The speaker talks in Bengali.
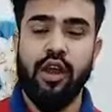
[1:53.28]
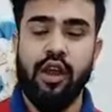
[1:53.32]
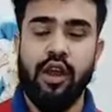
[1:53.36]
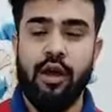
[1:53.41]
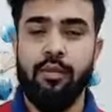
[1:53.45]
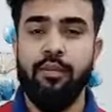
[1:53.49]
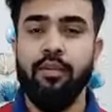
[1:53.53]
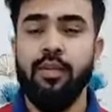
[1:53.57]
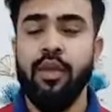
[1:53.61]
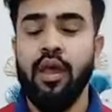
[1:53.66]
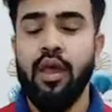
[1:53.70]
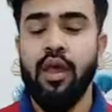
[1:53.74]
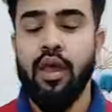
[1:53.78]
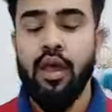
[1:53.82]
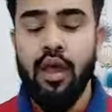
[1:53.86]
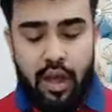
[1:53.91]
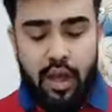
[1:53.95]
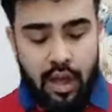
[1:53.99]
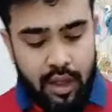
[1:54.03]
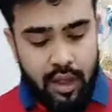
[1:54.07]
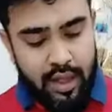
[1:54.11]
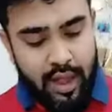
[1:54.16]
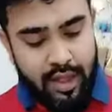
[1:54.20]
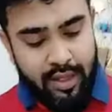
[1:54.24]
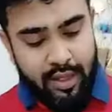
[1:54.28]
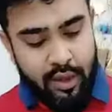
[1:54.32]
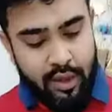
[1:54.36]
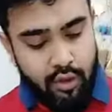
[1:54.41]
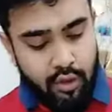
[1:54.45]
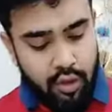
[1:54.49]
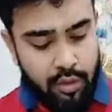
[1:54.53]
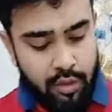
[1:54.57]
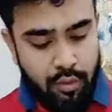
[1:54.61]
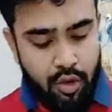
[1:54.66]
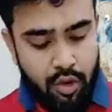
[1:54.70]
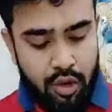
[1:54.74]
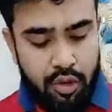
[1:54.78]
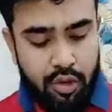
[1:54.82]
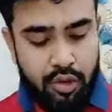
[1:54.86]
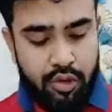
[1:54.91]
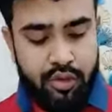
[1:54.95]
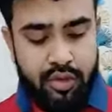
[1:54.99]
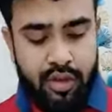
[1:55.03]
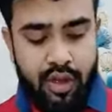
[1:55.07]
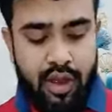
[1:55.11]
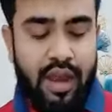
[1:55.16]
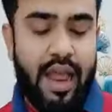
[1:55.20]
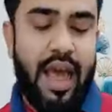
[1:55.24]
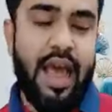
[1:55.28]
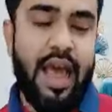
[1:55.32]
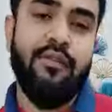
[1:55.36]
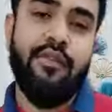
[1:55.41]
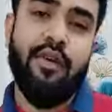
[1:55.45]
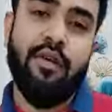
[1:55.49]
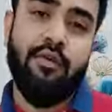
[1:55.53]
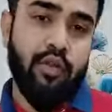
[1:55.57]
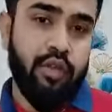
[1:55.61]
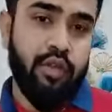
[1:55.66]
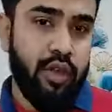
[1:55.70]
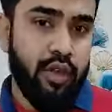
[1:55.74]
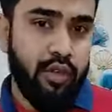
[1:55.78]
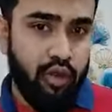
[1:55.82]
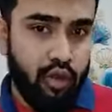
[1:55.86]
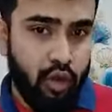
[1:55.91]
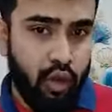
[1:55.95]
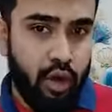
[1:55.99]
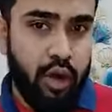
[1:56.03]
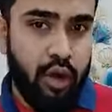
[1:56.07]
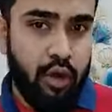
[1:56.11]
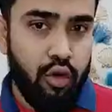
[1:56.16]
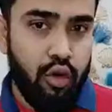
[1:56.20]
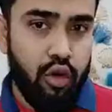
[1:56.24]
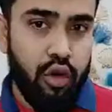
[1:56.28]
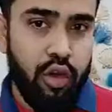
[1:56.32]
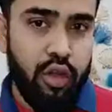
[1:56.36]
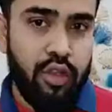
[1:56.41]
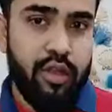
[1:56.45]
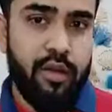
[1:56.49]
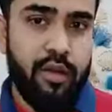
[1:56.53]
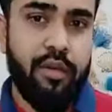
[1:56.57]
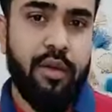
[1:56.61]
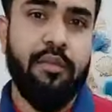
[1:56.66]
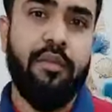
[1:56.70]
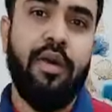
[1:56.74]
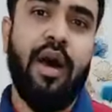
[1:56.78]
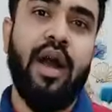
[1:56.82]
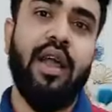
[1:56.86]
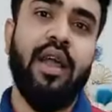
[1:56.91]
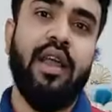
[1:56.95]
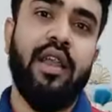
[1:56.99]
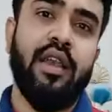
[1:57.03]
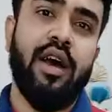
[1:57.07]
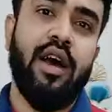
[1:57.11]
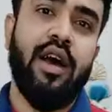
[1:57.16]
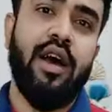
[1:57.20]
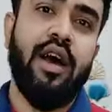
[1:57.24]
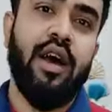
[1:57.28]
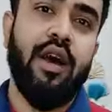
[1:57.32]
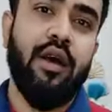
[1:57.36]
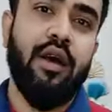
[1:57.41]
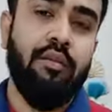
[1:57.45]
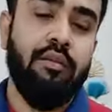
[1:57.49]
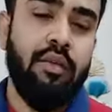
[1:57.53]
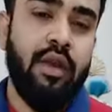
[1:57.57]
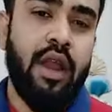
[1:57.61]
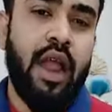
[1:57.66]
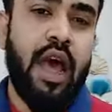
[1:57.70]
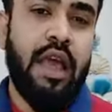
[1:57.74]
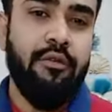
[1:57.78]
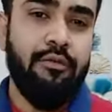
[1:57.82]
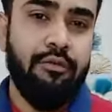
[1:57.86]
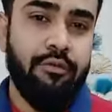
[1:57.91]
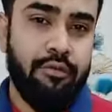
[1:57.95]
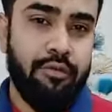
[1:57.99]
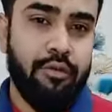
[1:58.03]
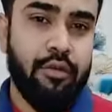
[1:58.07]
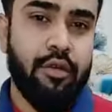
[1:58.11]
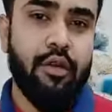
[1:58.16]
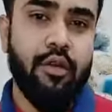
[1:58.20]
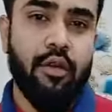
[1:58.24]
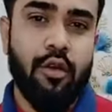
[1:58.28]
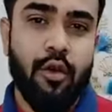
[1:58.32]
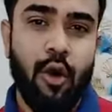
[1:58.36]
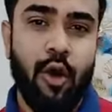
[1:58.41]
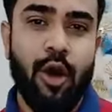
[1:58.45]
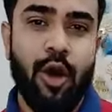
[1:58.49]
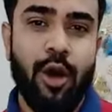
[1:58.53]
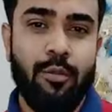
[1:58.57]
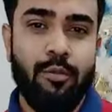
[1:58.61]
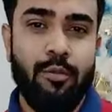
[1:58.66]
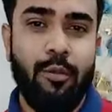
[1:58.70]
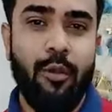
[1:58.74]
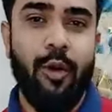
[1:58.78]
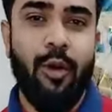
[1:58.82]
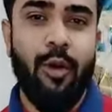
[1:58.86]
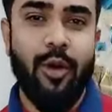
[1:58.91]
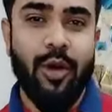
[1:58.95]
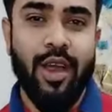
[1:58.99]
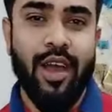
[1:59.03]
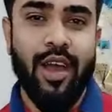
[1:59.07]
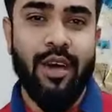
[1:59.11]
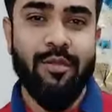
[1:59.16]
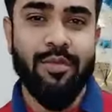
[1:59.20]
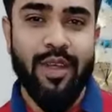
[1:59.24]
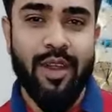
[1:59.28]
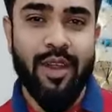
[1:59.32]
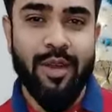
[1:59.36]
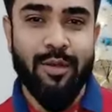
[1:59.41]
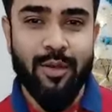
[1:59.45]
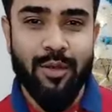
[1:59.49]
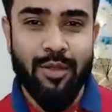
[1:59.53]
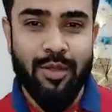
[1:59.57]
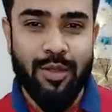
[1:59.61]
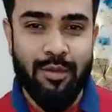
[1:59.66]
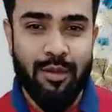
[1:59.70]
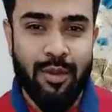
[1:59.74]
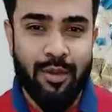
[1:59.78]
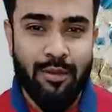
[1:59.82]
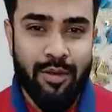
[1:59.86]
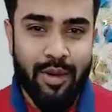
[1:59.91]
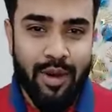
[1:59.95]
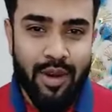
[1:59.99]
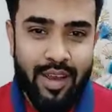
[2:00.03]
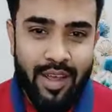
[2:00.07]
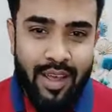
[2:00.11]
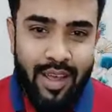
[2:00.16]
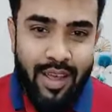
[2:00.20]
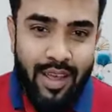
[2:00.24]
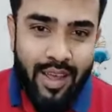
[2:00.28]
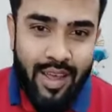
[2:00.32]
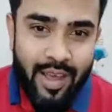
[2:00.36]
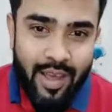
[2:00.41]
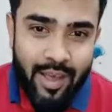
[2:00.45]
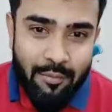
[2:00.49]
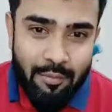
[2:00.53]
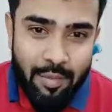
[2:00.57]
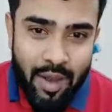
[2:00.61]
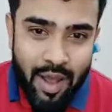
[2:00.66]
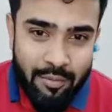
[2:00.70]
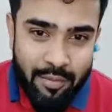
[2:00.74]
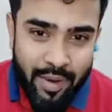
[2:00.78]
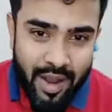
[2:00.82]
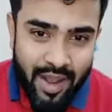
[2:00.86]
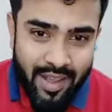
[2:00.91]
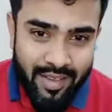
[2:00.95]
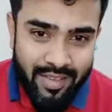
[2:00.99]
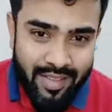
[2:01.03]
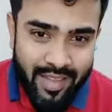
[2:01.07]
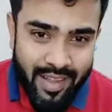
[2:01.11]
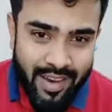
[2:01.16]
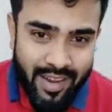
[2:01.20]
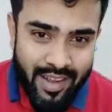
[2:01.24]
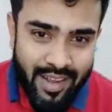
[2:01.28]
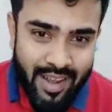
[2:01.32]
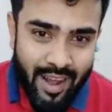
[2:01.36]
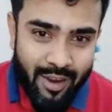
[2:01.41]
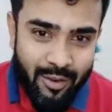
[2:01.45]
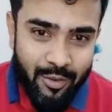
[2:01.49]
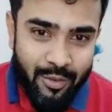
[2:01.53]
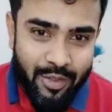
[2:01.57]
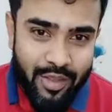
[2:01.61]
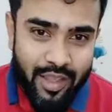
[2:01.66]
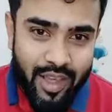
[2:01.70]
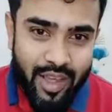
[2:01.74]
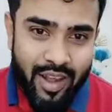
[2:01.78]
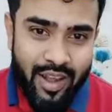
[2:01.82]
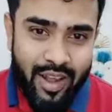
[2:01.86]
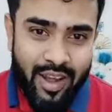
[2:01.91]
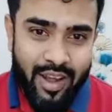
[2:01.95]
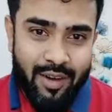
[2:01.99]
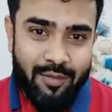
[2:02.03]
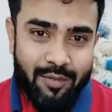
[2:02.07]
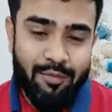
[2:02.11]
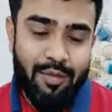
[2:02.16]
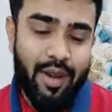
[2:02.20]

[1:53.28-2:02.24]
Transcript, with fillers: দেখলাম তাতে করে মনে হচ্ছে লাইভ এর মধ্যেই সোল্ড আউট হয়ে যাবে বাকিটা লাইভ করার পরে আপনারা বুঝতে পারবেন ভাই পাকিস্তানি গাউন দেখান